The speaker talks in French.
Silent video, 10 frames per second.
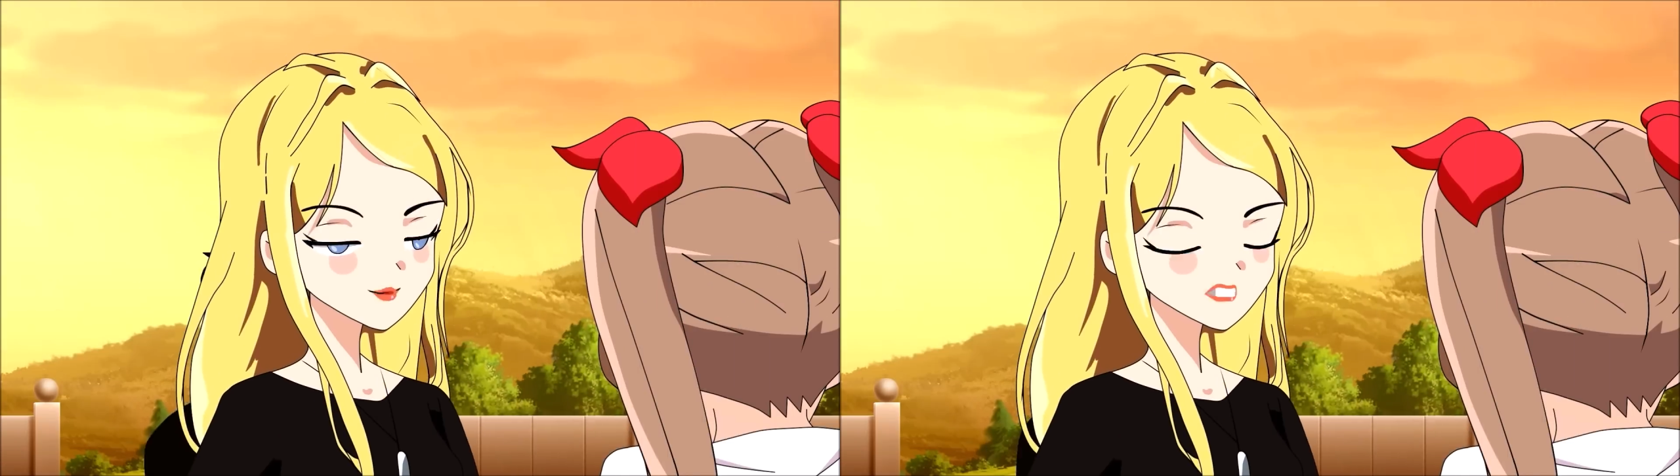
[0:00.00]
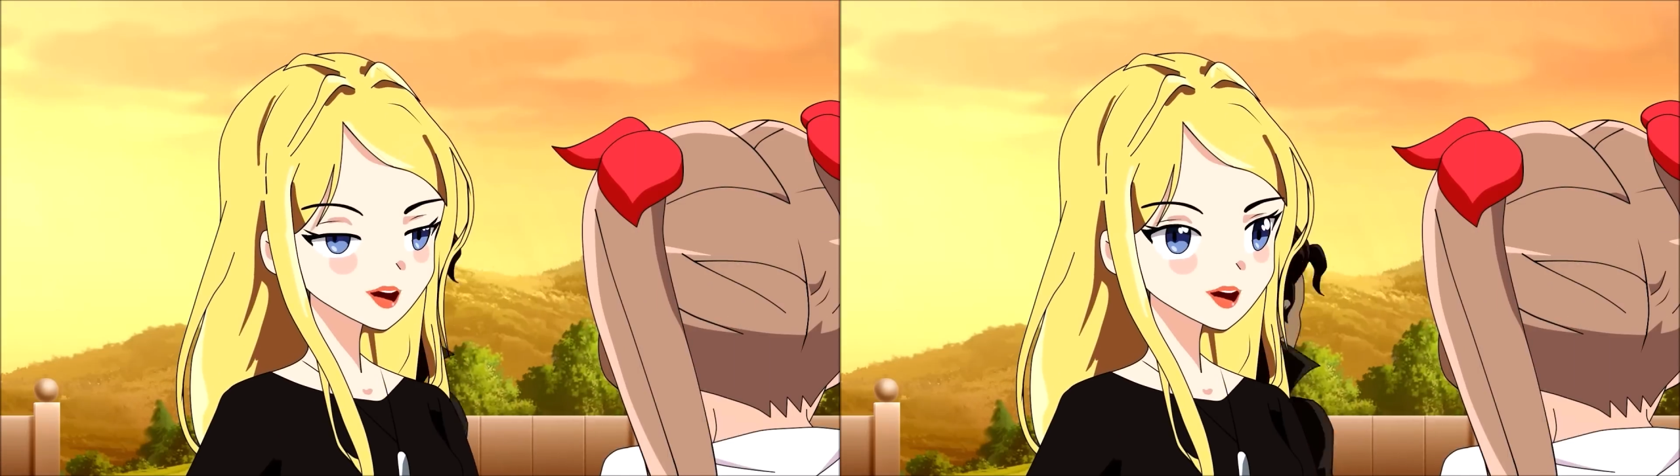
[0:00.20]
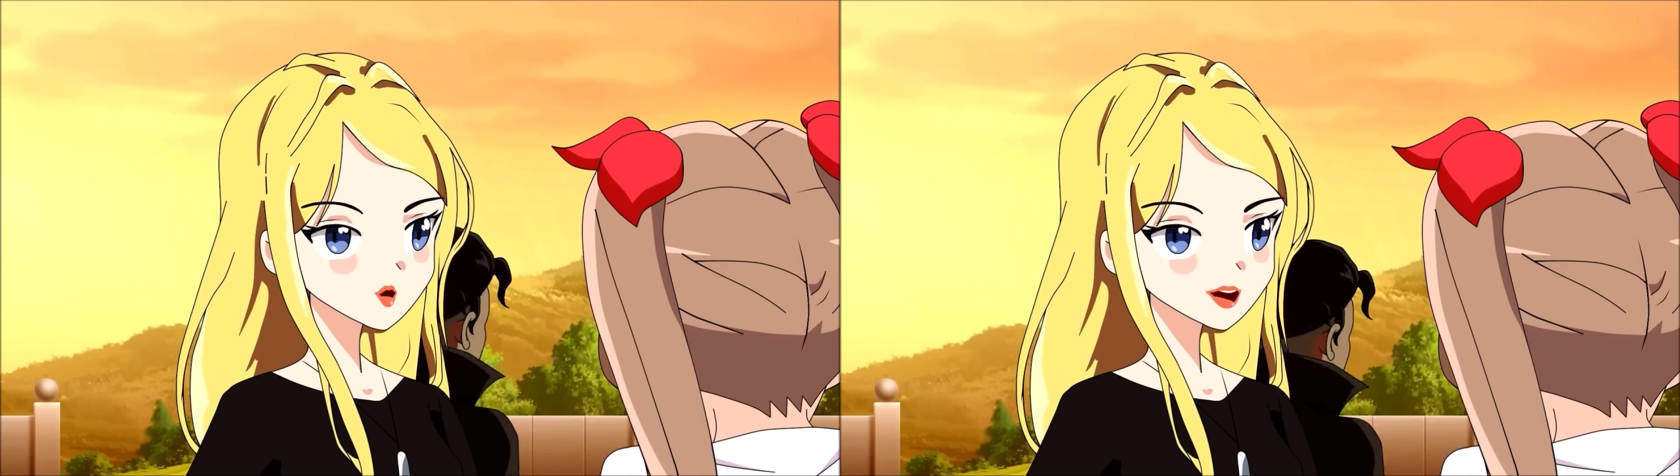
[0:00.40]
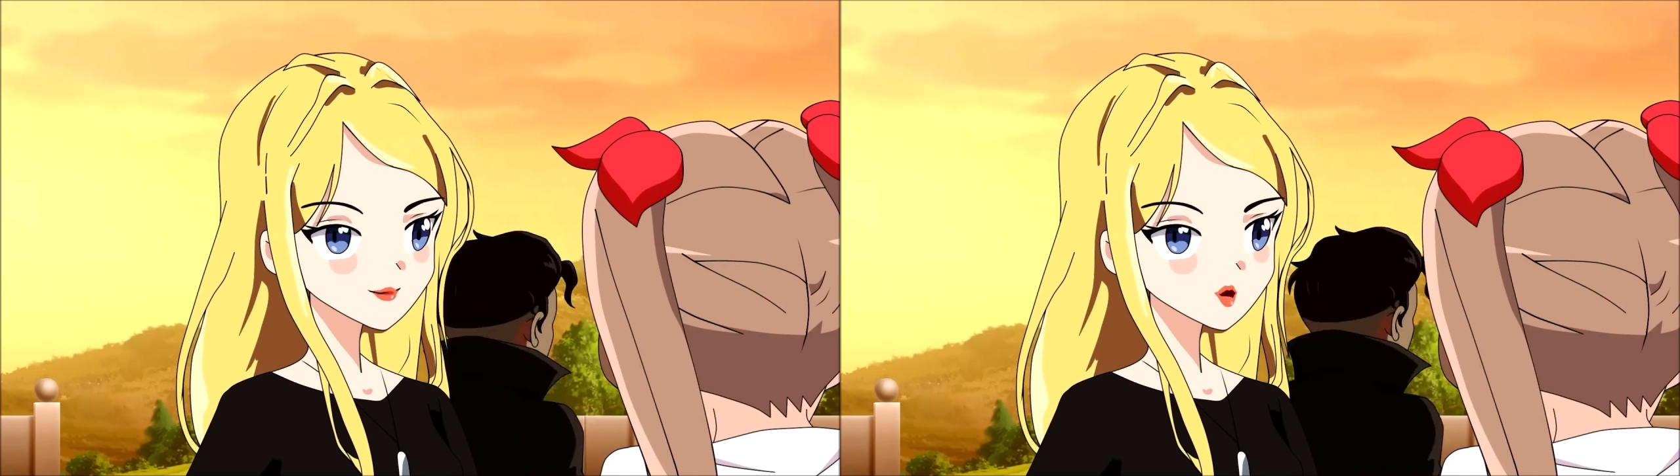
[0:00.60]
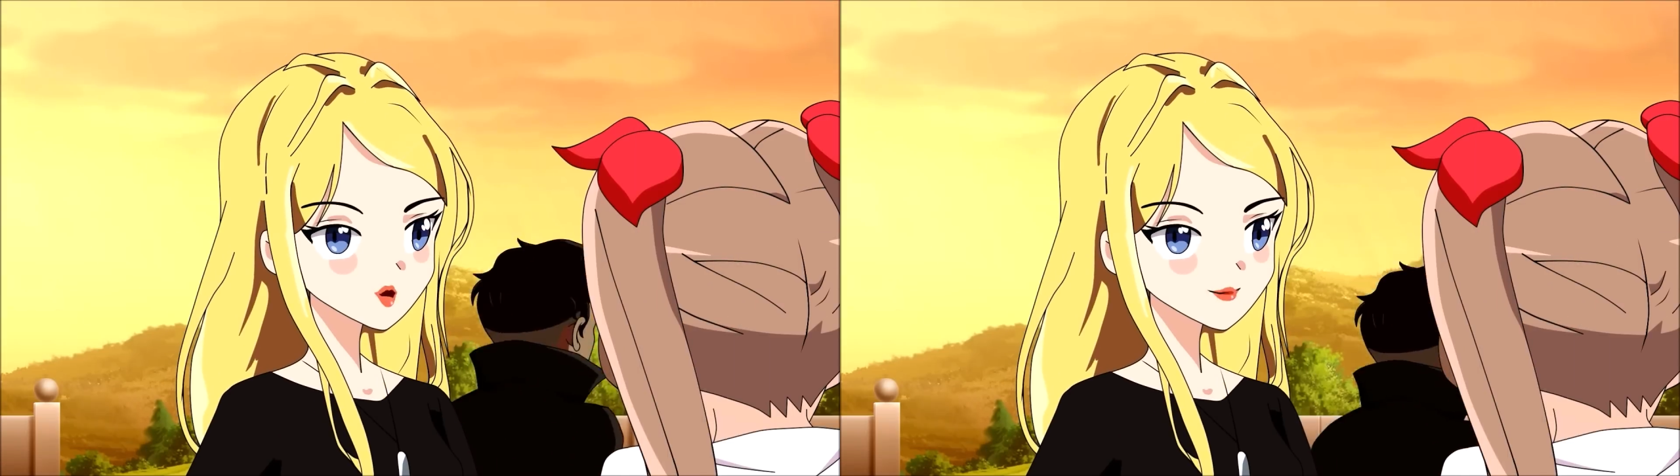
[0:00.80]
Daniel et
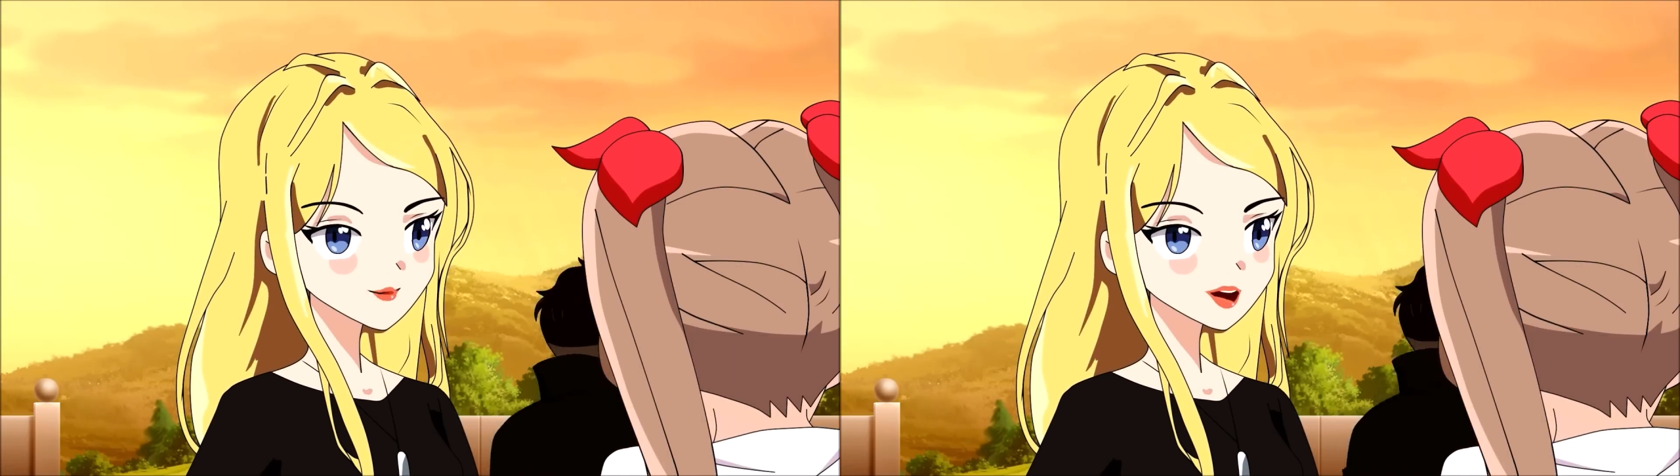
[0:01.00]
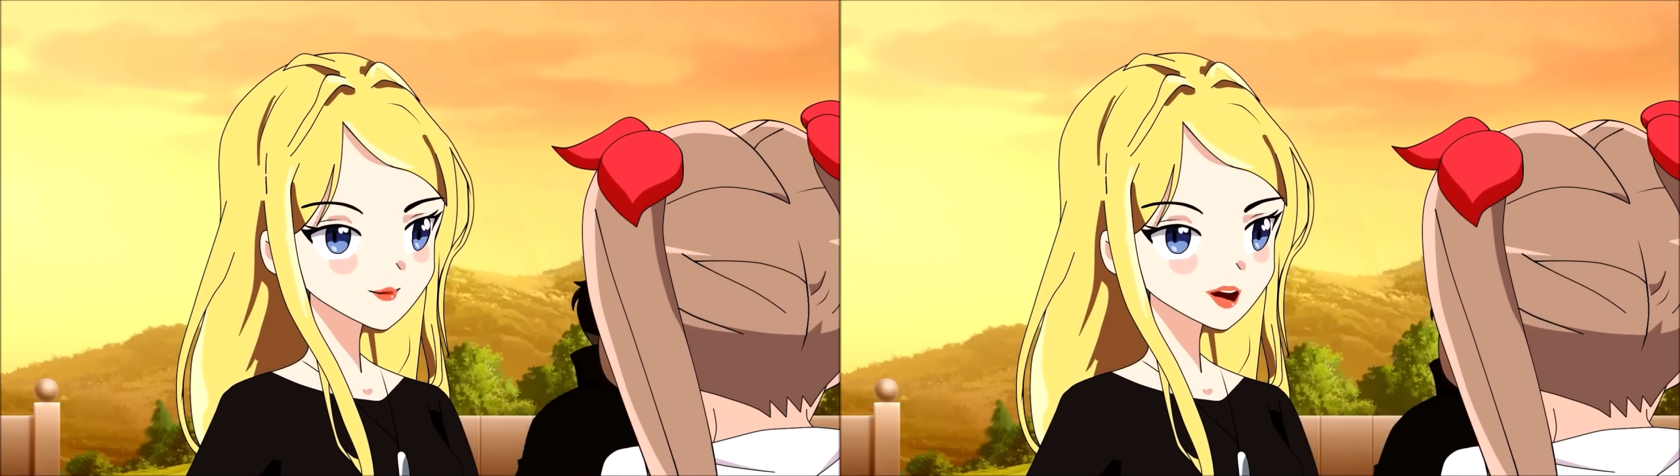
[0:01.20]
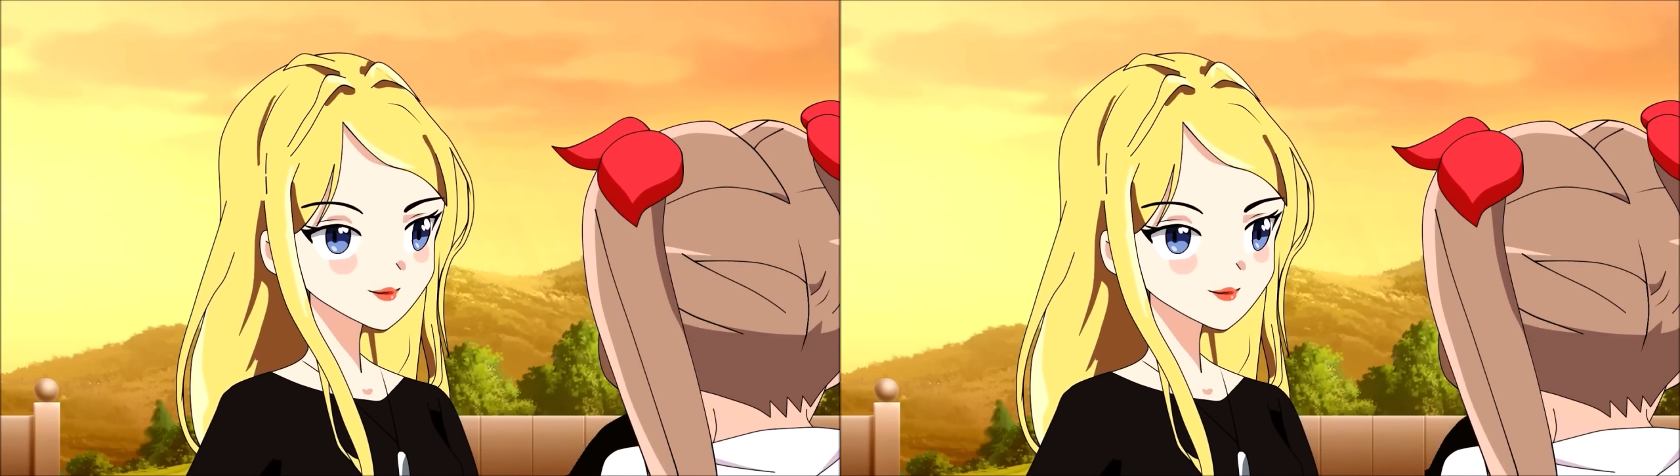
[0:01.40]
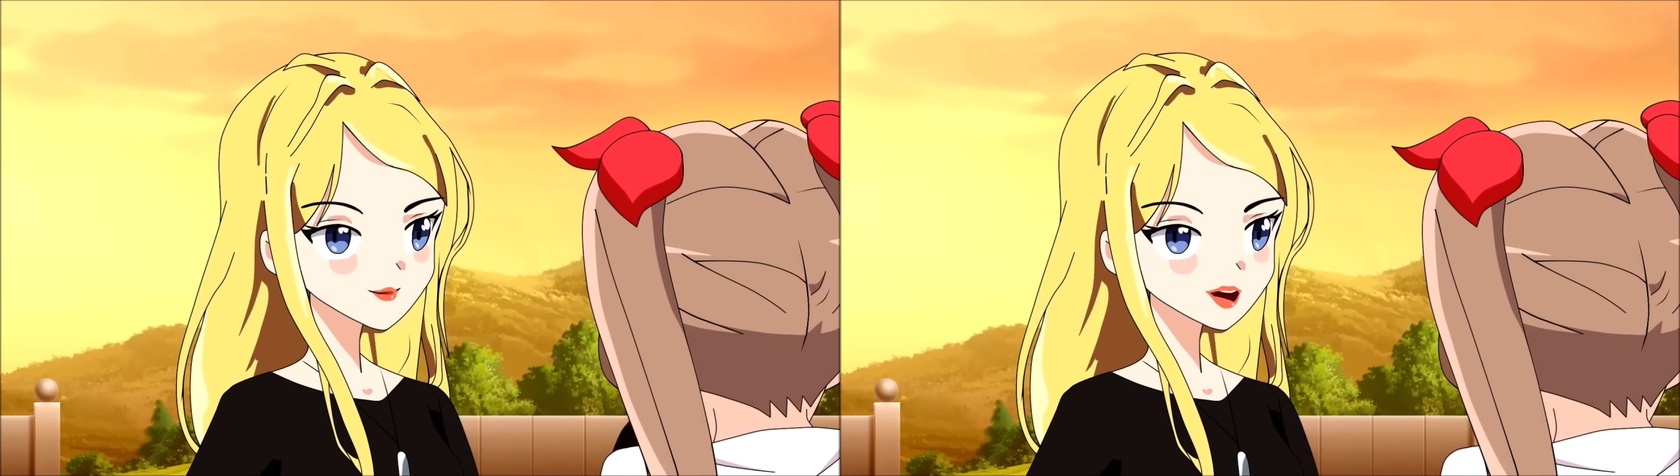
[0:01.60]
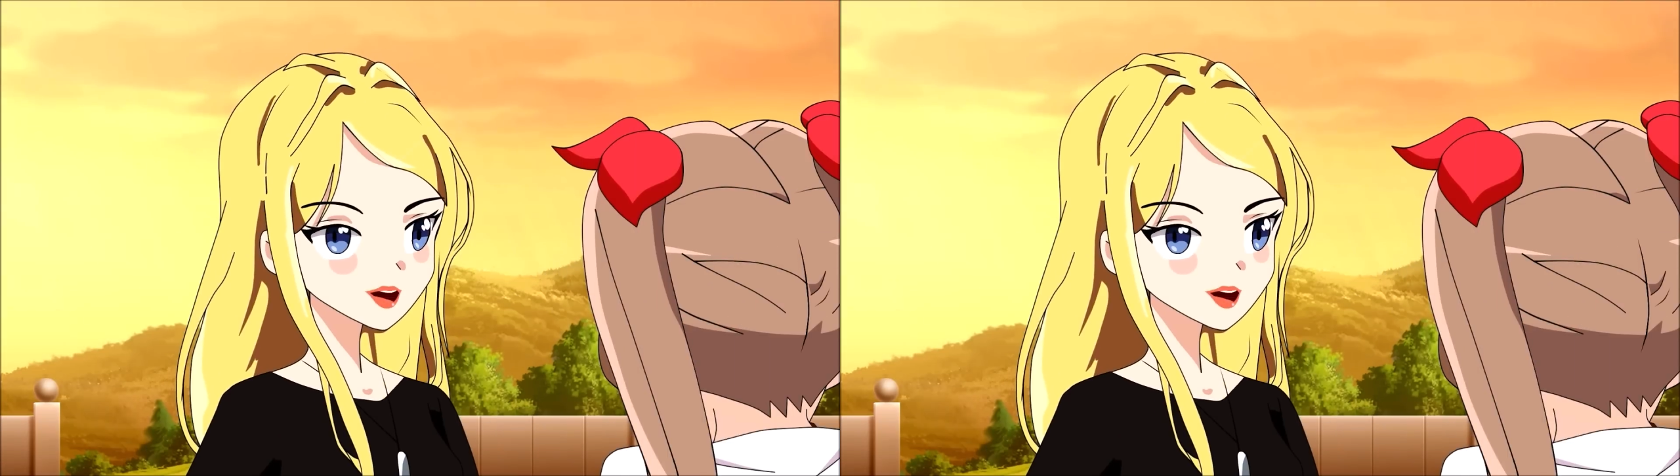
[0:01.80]
moi ne sortons pas ensemble.